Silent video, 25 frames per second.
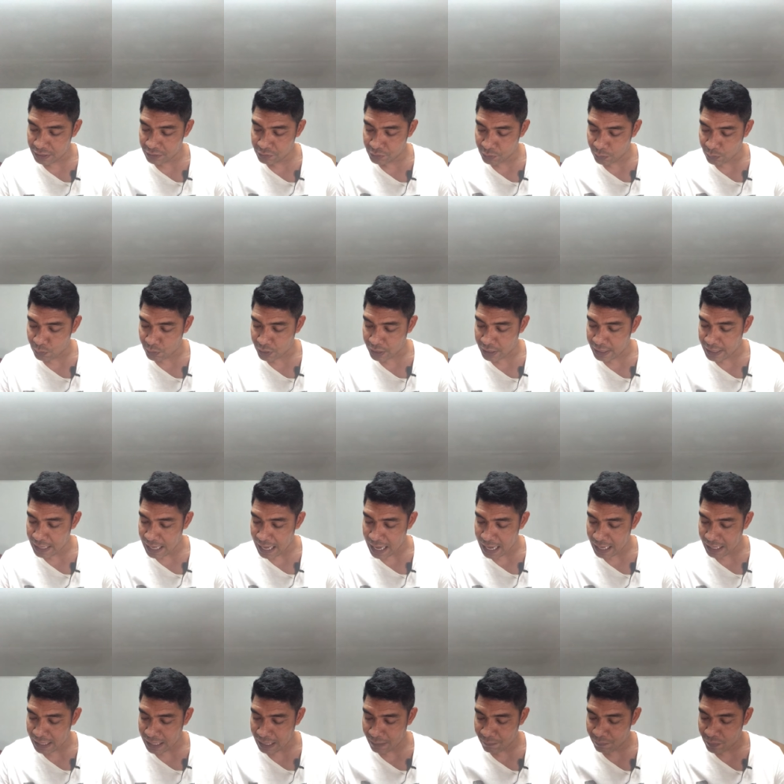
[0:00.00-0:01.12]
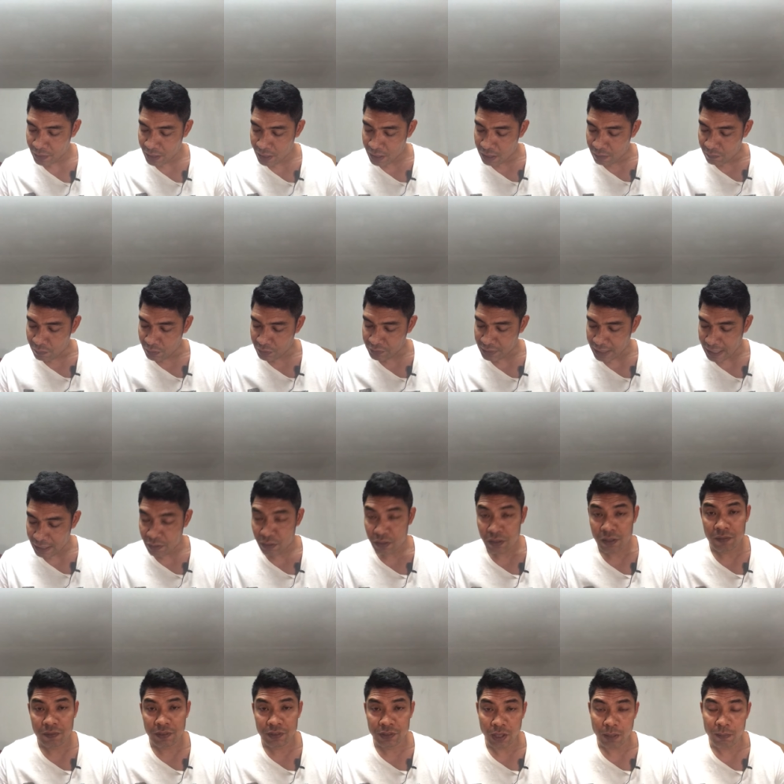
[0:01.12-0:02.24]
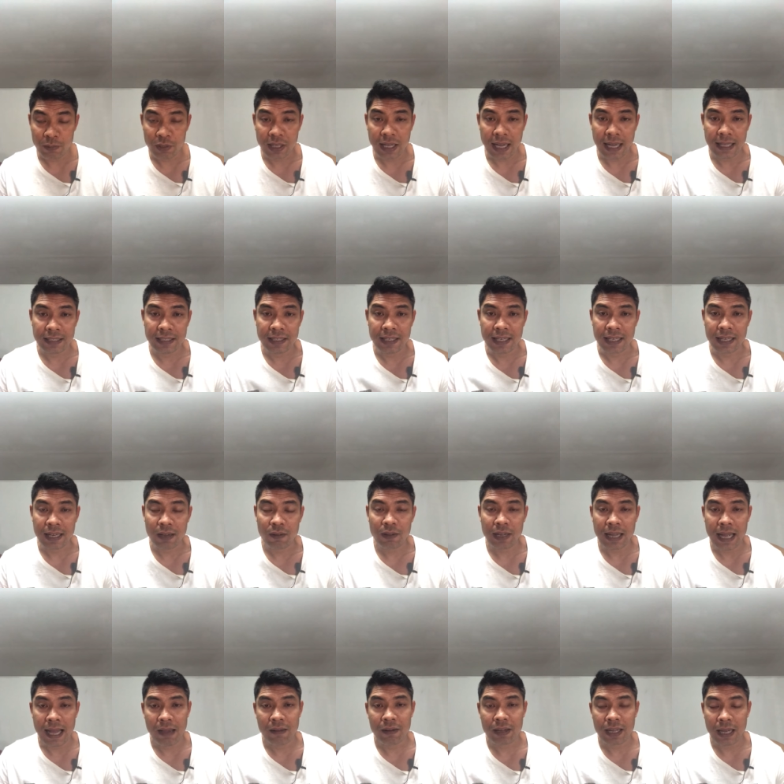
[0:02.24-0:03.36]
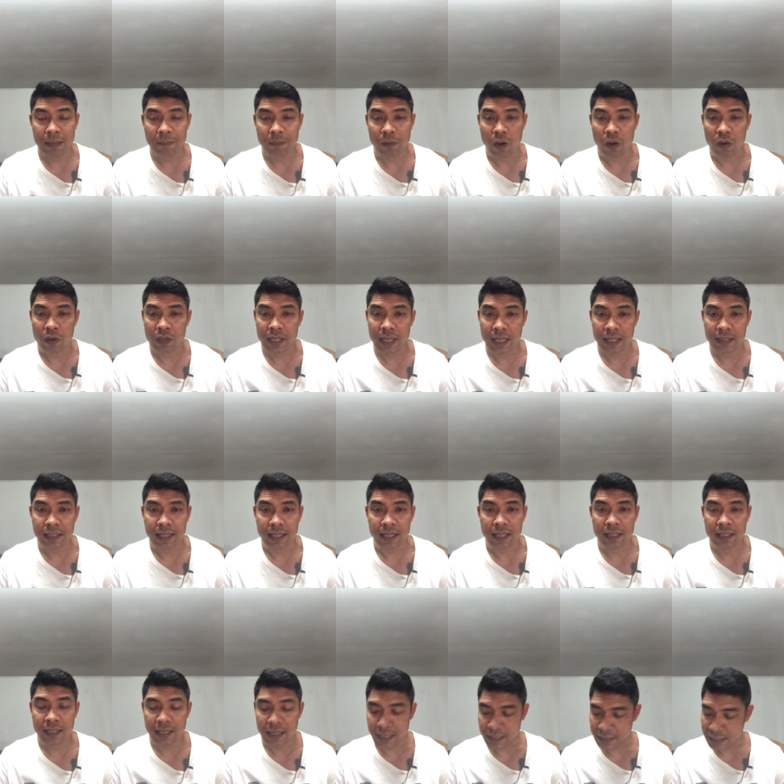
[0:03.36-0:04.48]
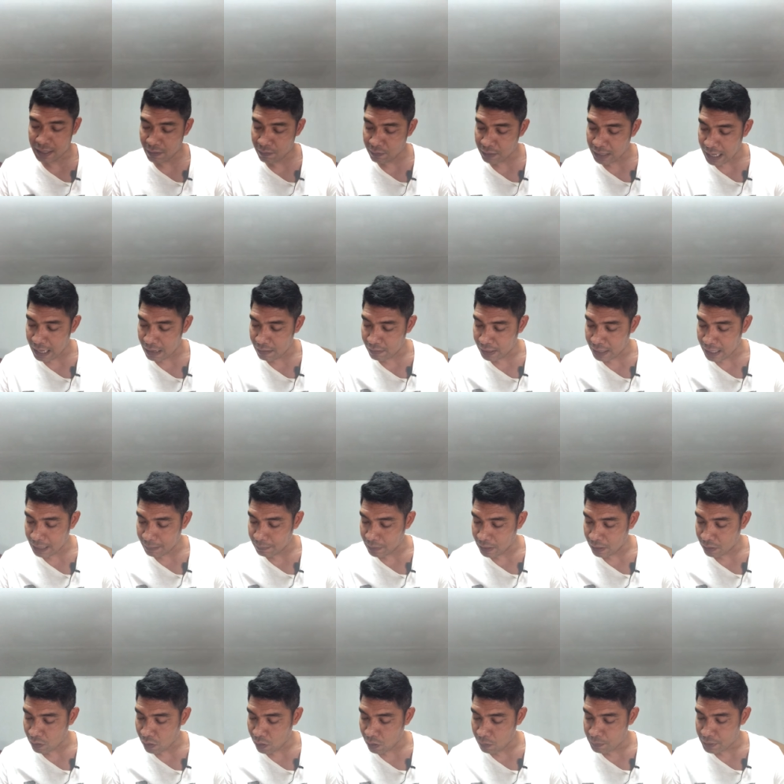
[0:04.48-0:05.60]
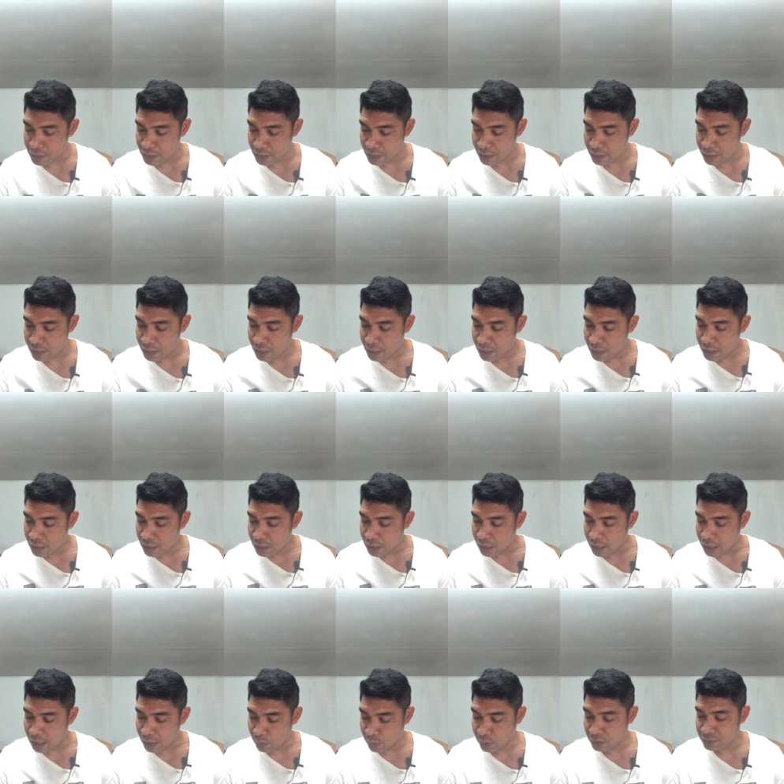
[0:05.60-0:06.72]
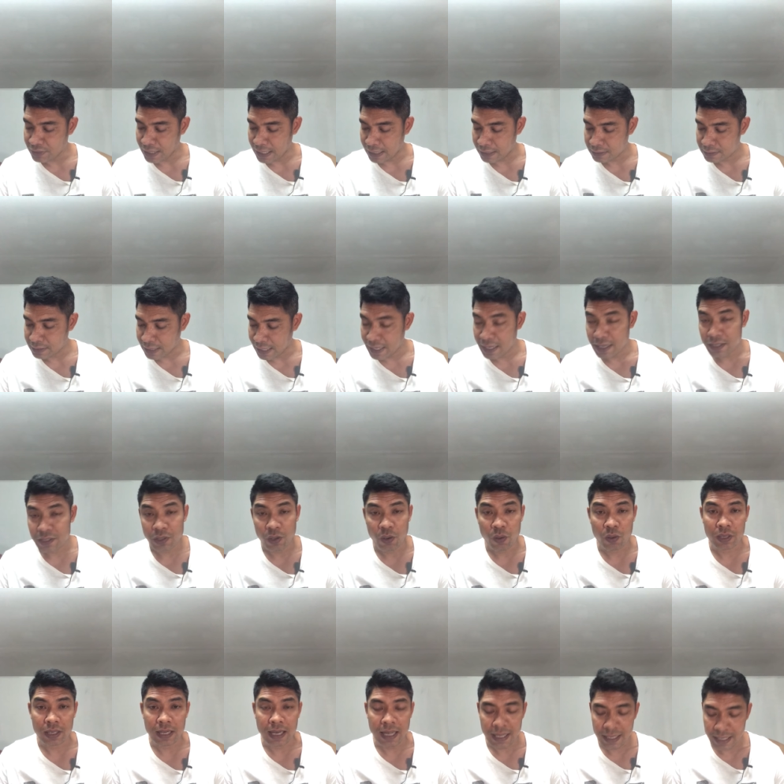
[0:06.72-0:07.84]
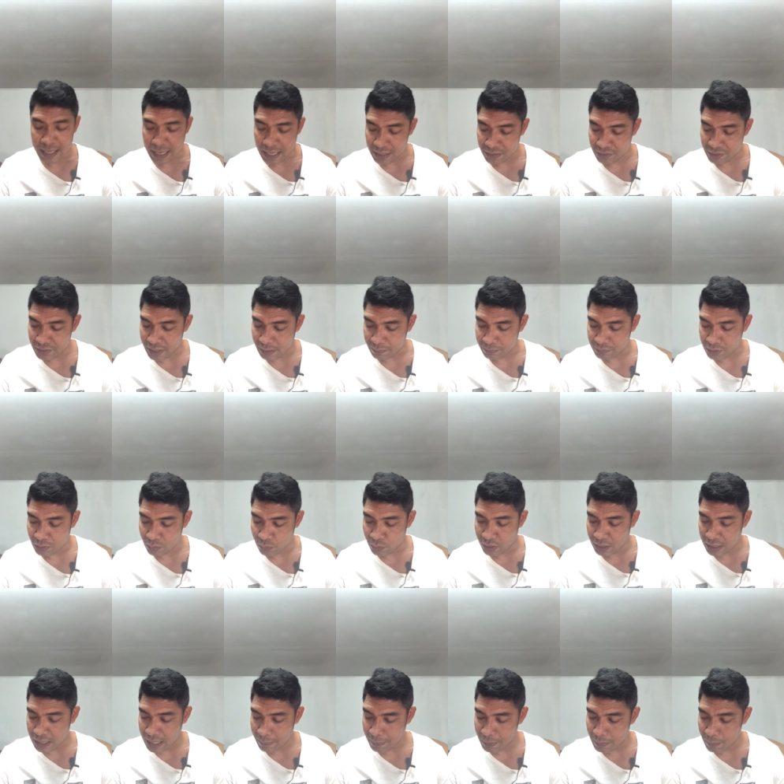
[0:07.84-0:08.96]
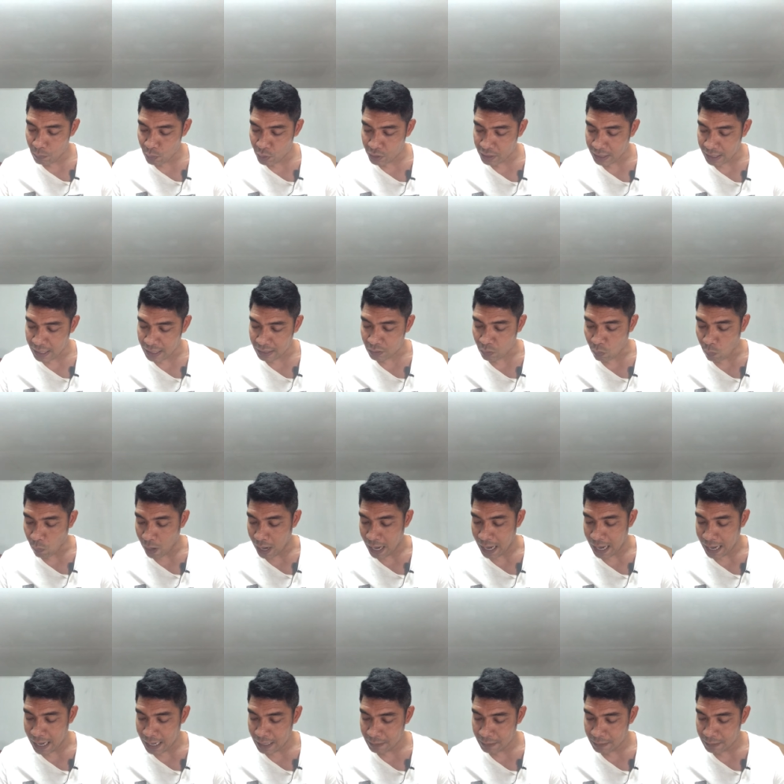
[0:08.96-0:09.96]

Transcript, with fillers: งสุริยานะครับฟิตไซฟิตซ้อมอยู่ที่ค่ายทีเด็ด99 นะครับของเฮียตีทีเด็ด99 นะครับ แล้วก็มีดวงศักดิ์ชัยโชตให้การสนับสนุนนะครับ เป็นมวยถนัดขวา